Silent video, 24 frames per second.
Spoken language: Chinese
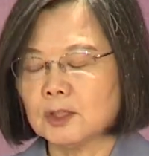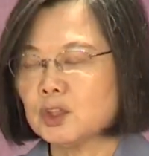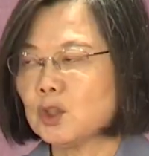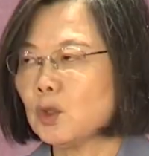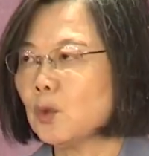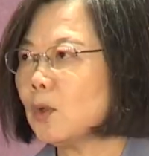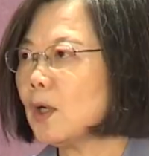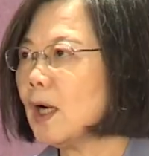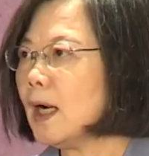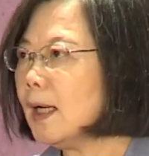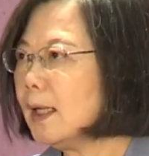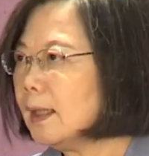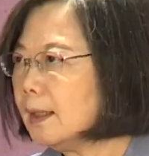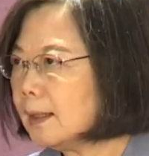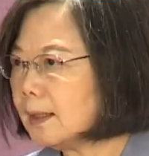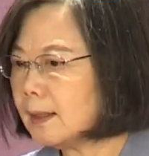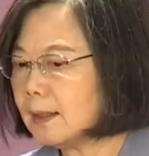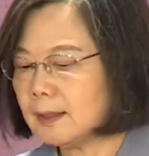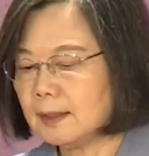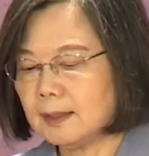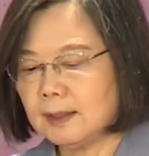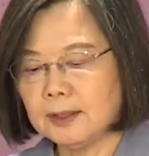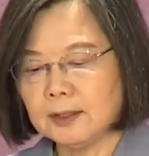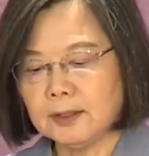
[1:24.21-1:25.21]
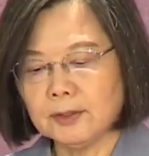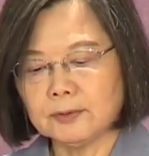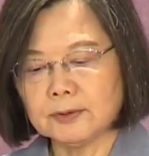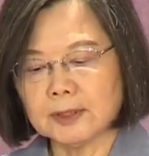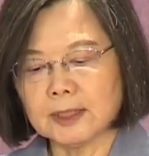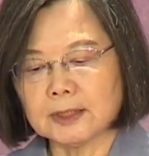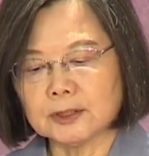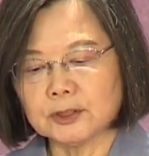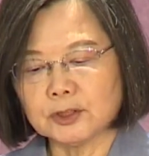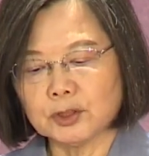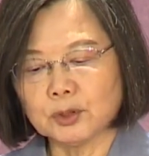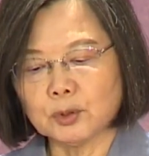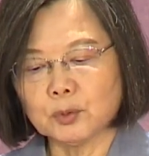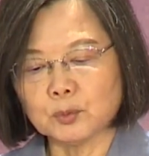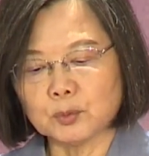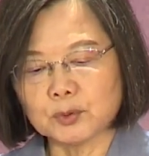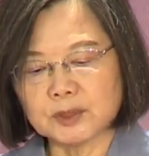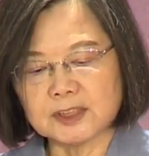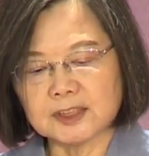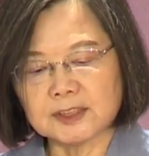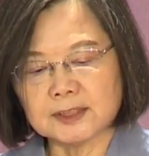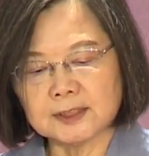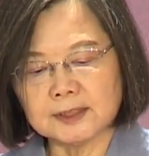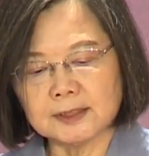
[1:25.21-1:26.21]
从二零一六年只有
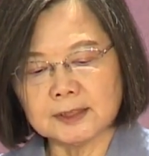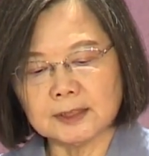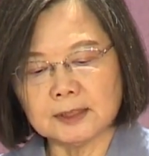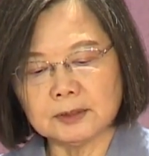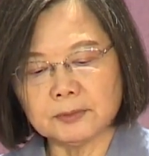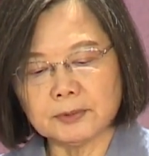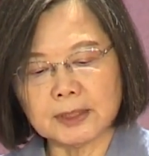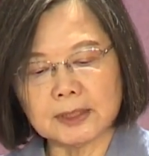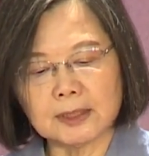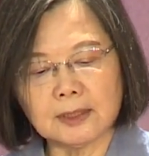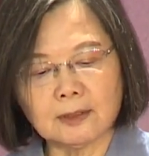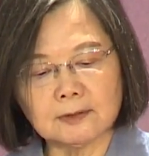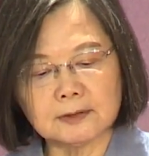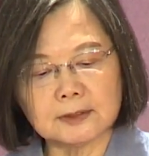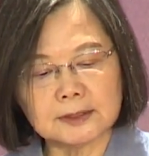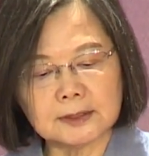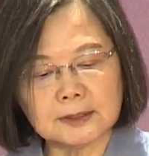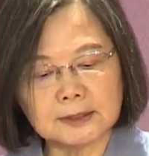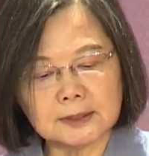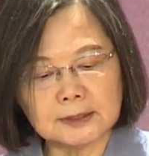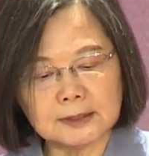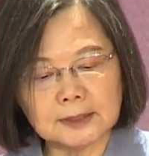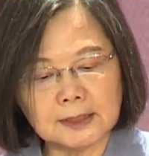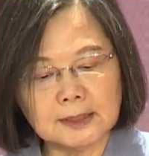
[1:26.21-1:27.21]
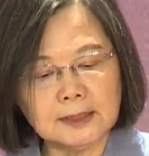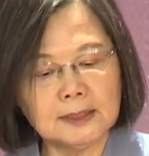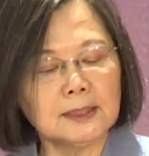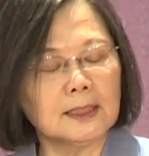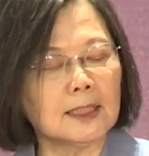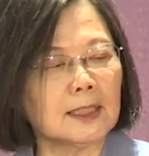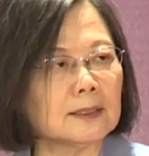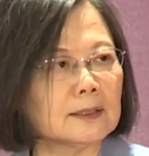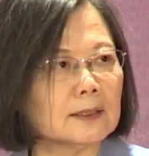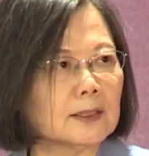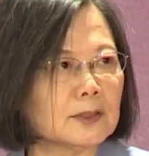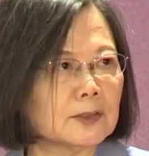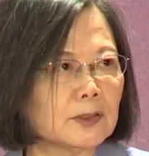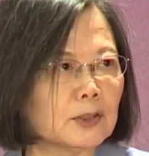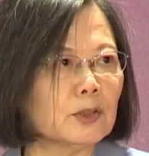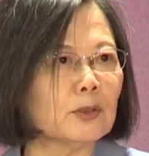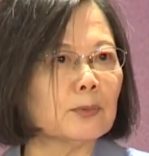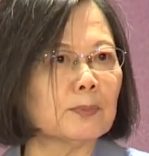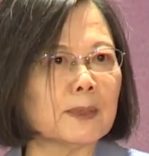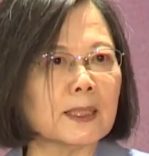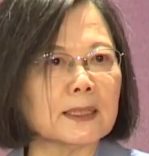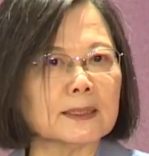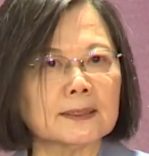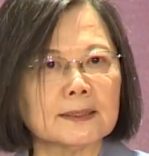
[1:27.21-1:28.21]
五十四亿元，到今年的
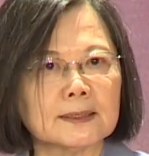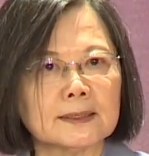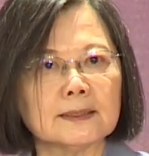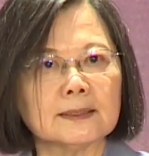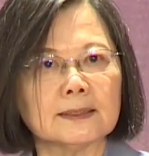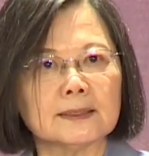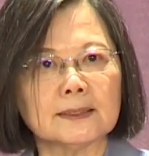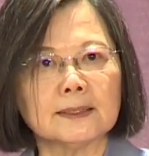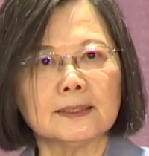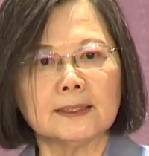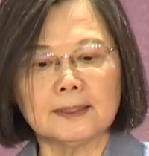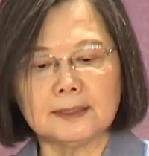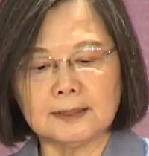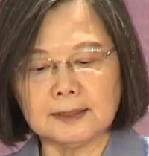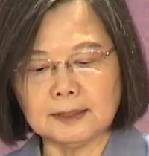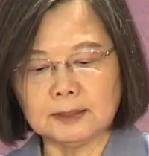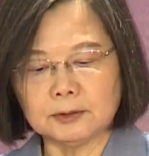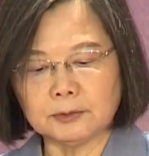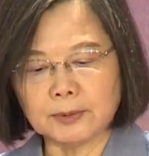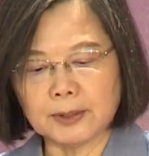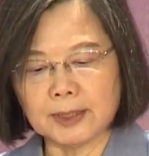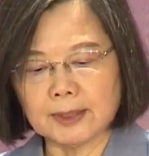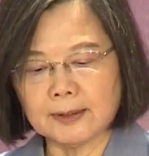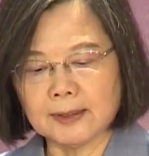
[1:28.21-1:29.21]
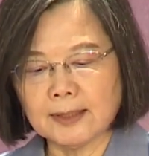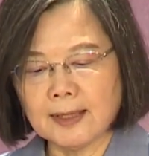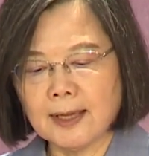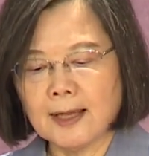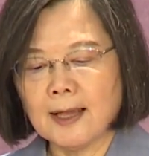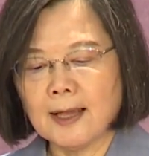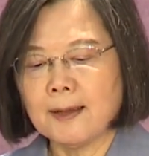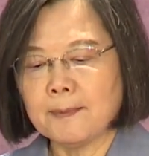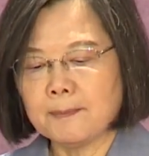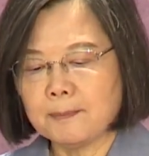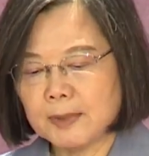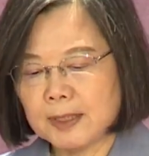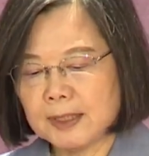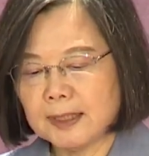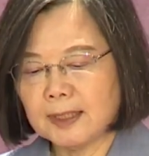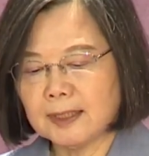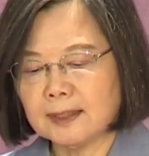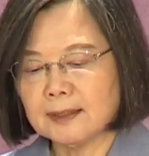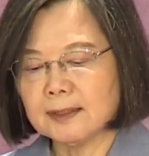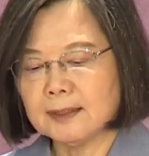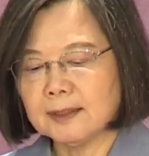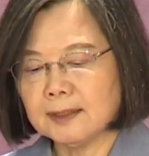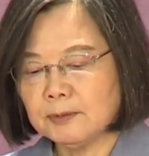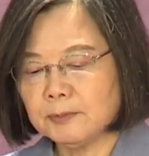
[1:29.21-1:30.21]
六百四十七亿元，明
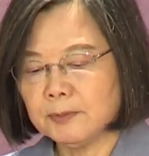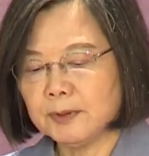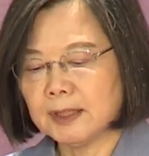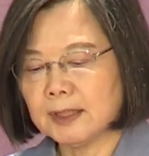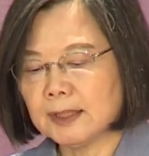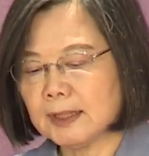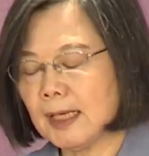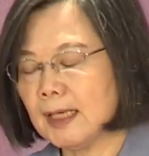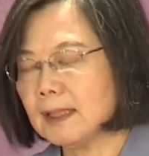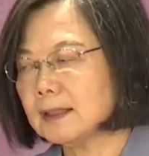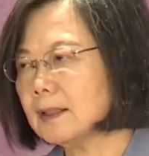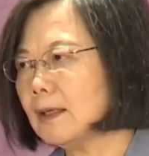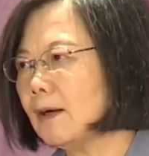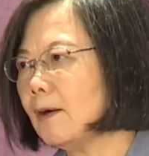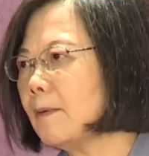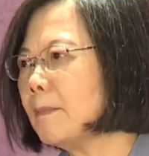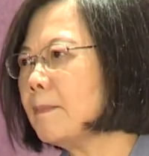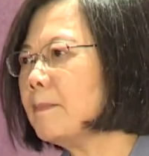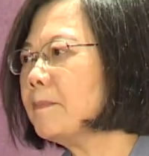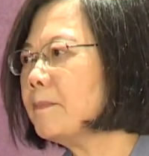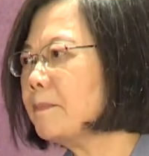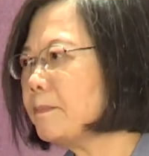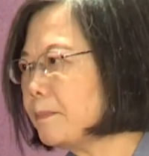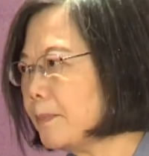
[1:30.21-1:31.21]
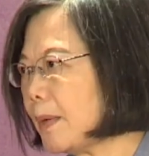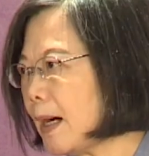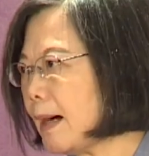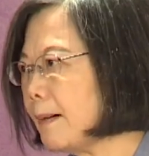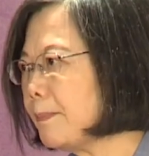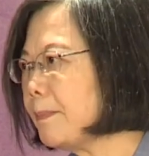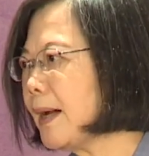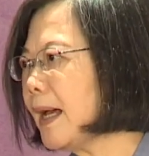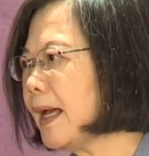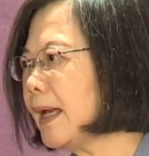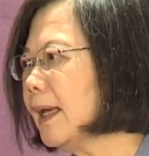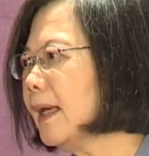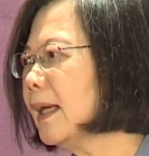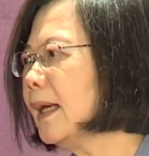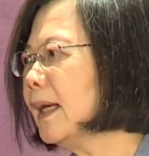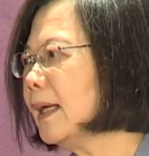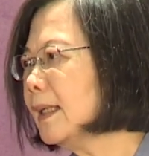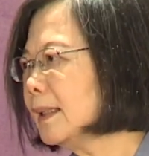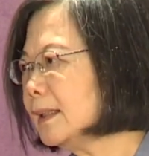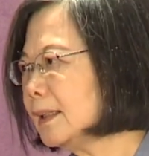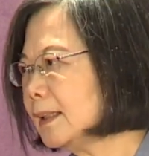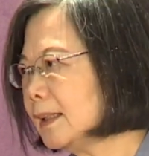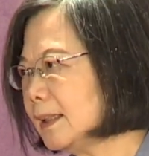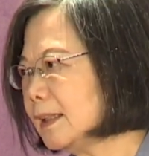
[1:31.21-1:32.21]
年更会达到八百
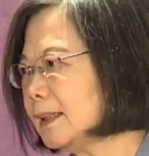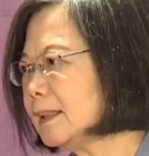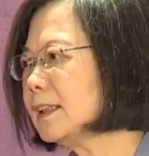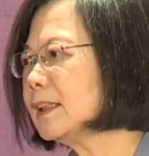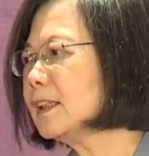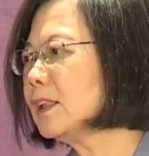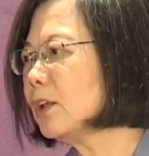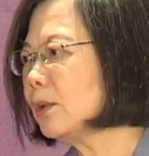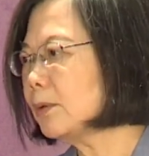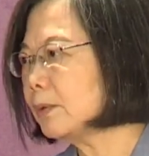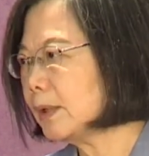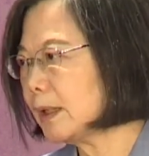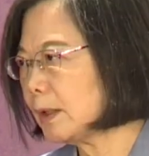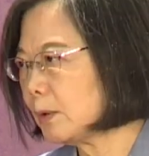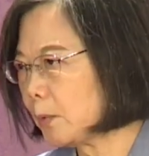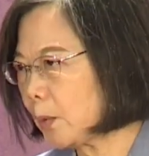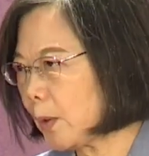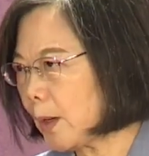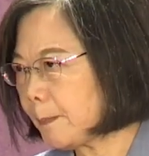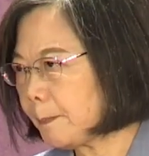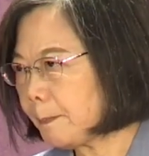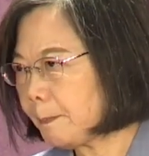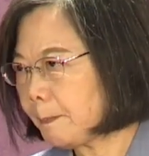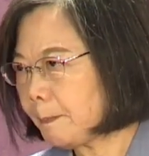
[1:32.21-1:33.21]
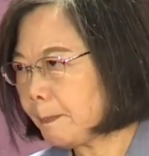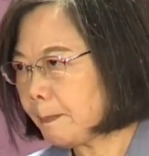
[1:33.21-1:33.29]
七十六亿元。